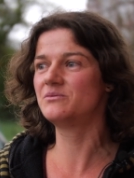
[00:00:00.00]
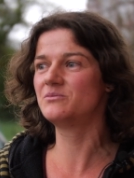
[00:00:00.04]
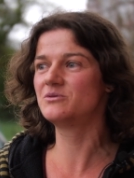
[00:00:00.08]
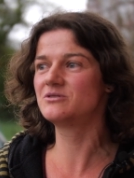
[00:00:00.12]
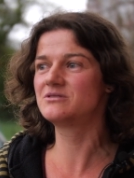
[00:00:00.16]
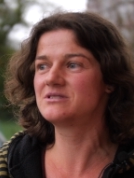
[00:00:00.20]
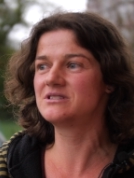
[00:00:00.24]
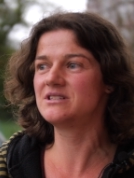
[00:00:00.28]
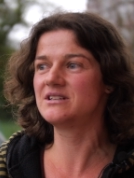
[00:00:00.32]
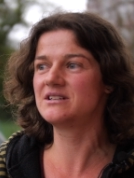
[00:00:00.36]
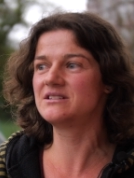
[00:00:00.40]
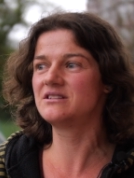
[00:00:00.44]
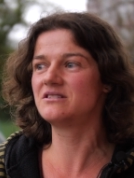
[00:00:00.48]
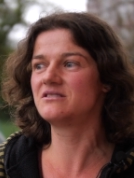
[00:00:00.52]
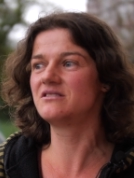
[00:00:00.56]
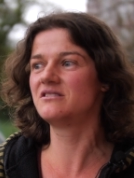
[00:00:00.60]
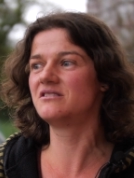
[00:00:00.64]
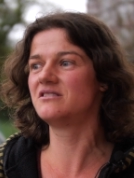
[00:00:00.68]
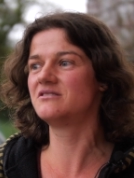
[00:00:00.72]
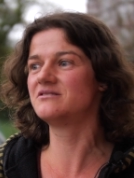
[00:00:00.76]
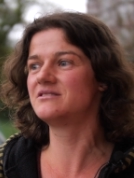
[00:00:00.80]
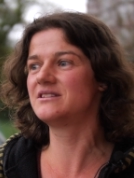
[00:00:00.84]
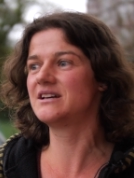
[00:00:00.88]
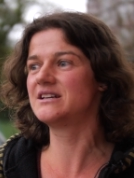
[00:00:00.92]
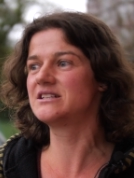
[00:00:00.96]
móc ich
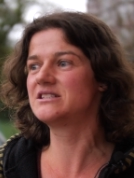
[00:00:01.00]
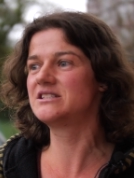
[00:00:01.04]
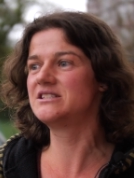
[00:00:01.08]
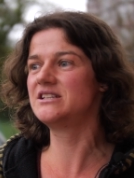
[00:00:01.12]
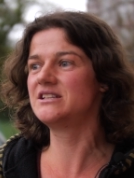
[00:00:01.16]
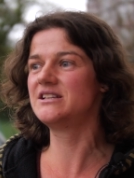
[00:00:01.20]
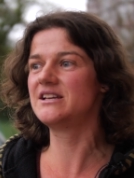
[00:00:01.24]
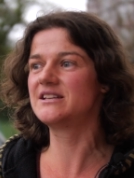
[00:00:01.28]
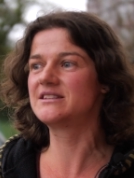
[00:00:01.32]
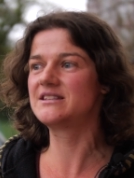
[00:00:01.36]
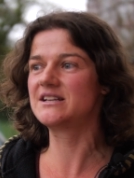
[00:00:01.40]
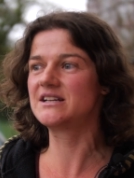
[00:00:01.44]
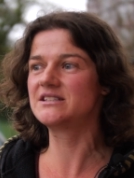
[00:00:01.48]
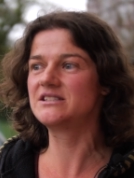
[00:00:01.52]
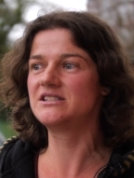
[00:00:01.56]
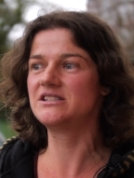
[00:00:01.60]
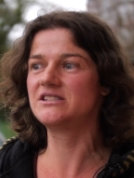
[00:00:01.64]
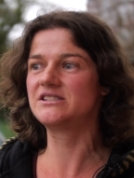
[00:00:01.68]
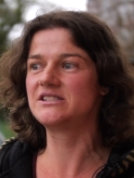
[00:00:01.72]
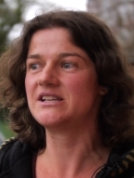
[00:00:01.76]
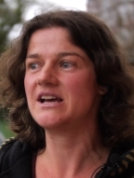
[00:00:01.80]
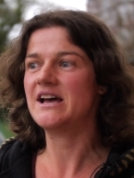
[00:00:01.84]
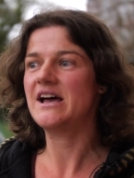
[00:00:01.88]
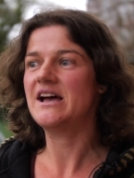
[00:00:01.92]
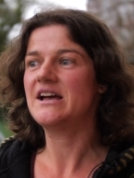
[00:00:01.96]
doglądać i nie
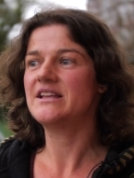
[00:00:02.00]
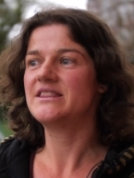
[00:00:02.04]
tracić